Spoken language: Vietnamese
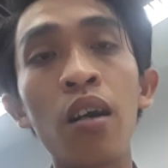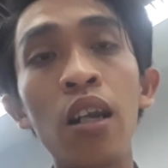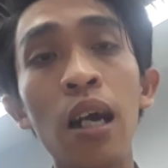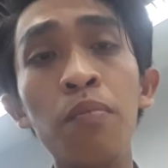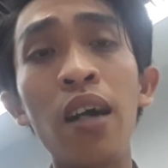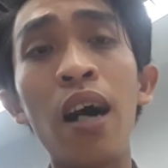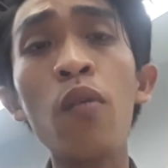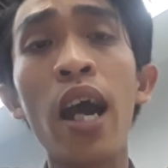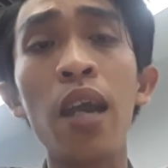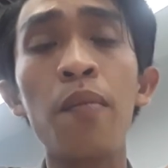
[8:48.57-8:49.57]
lộng ở
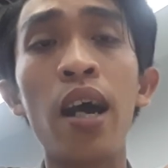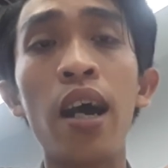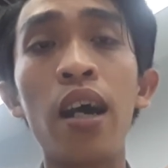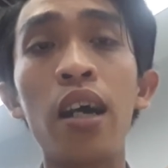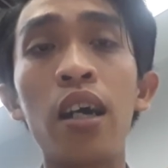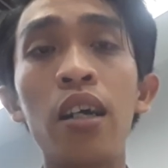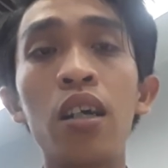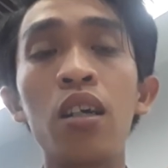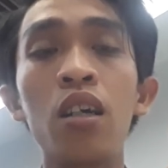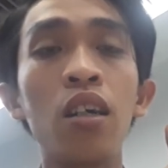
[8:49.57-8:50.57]
ngoài mà
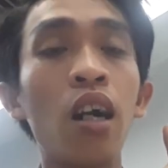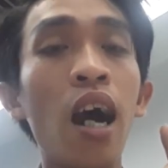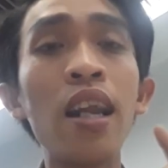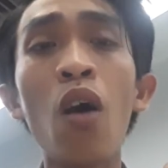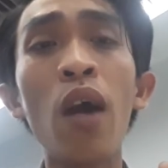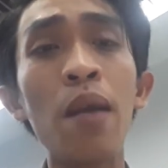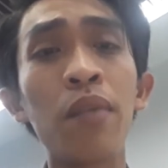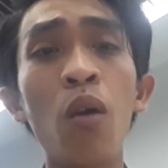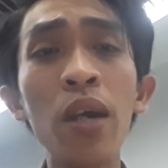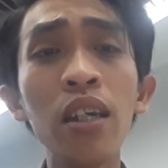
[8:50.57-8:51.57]
ở đâu em
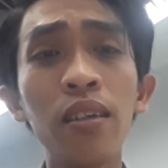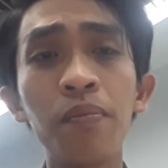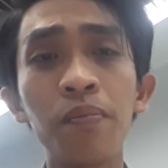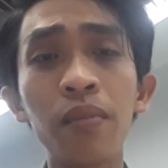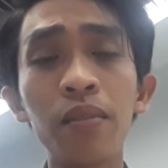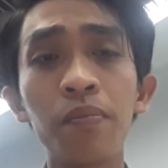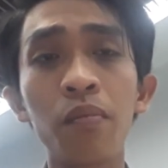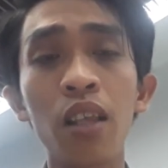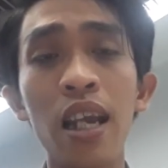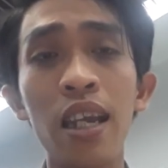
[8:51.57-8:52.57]
không biết nữa
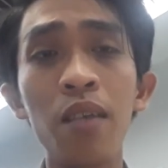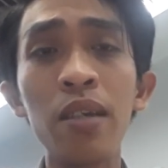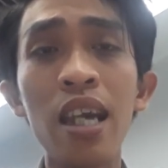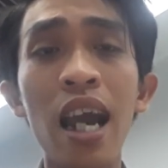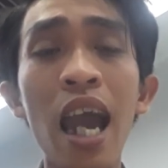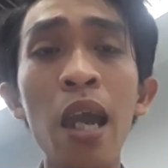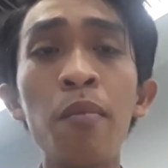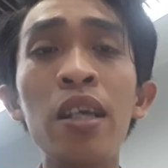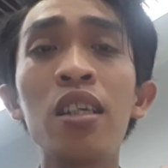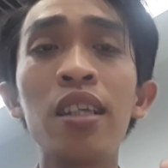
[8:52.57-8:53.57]
hiện bây giờ hai
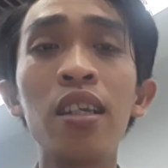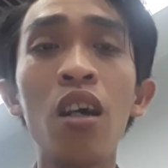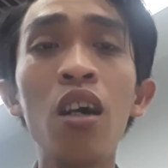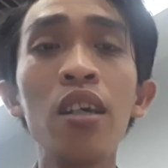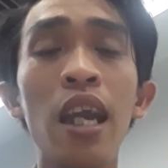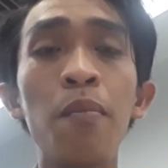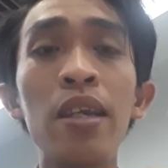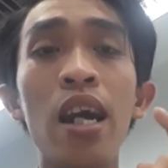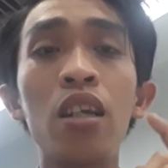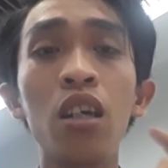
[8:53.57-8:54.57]
bé sơ sinh đó hiện bây
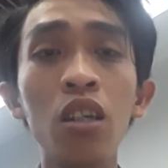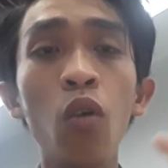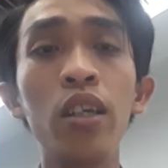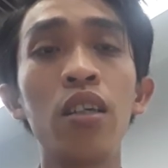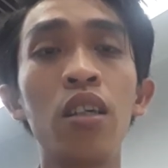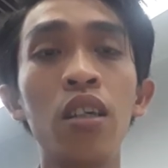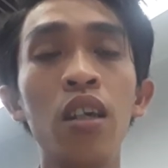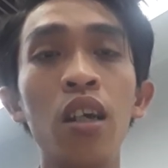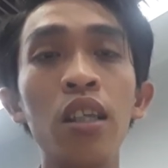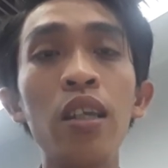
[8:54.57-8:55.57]
giờ được nuôi
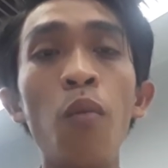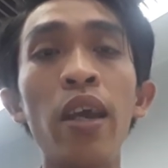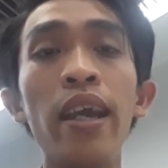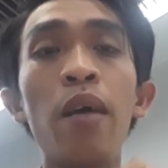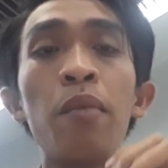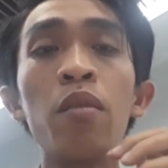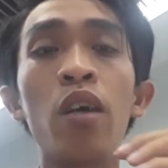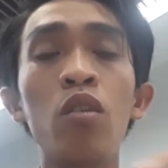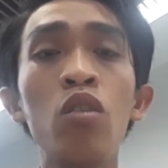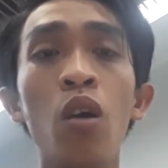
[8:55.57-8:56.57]
trong thiện âm bên
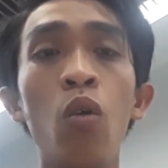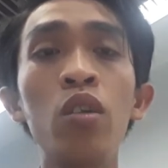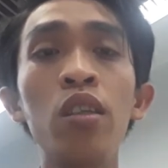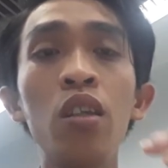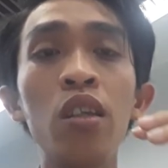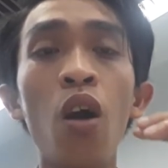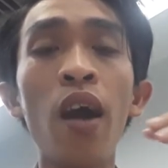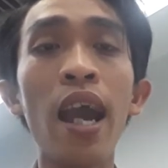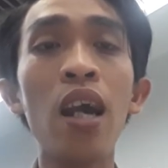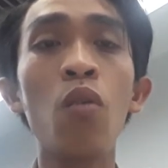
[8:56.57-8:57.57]
và vũ trụ cho
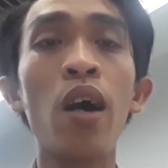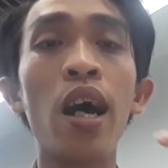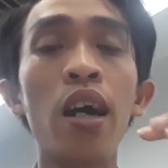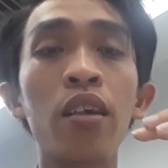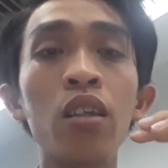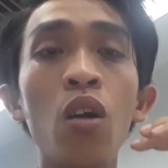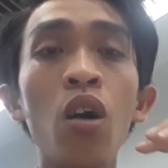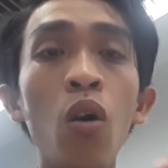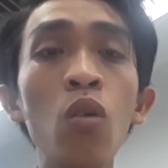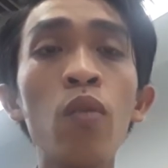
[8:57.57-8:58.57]
ăn và cho
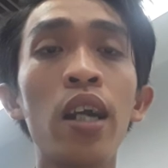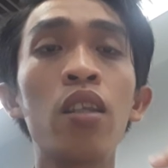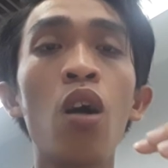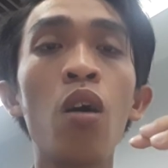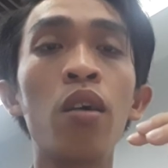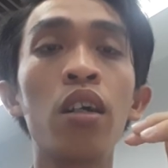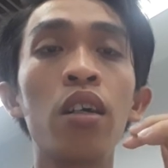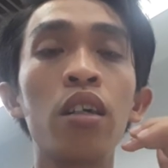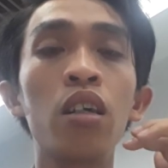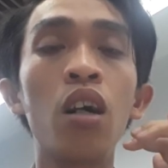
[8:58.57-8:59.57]
uống và cho
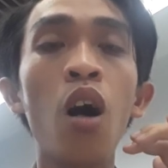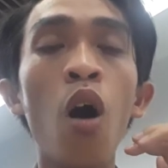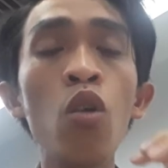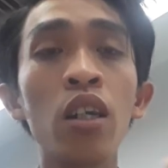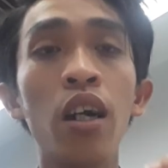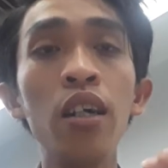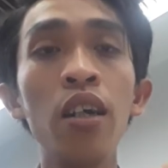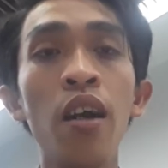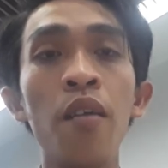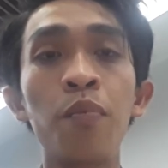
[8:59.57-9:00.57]
uh, uống sữa
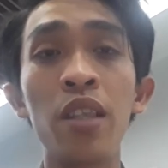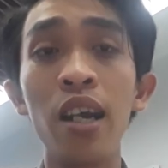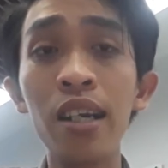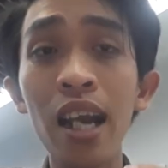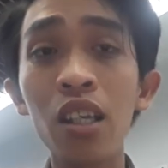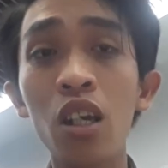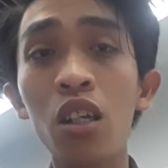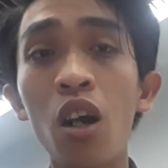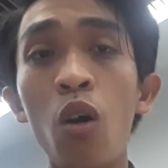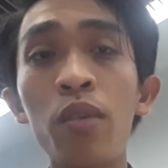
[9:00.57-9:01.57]
những các chư
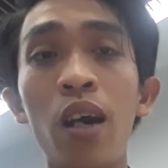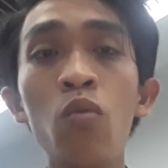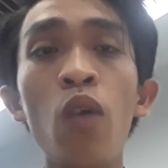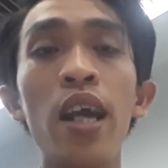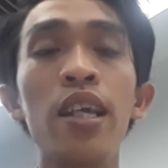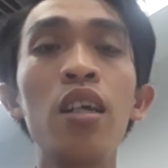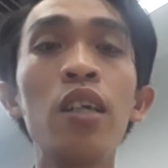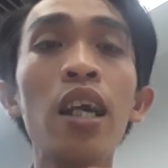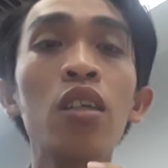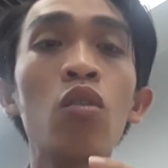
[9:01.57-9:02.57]
cô ông và những
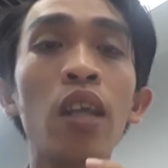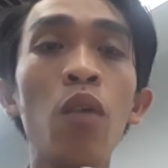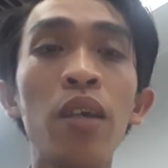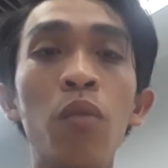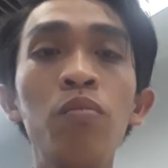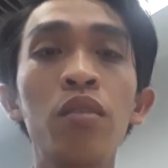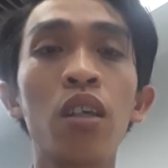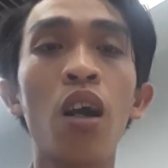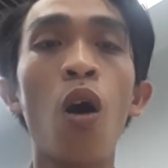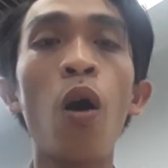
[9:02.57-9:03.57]
các chú tiểu ông
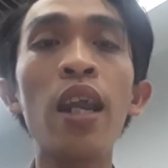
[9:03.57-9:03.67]
họ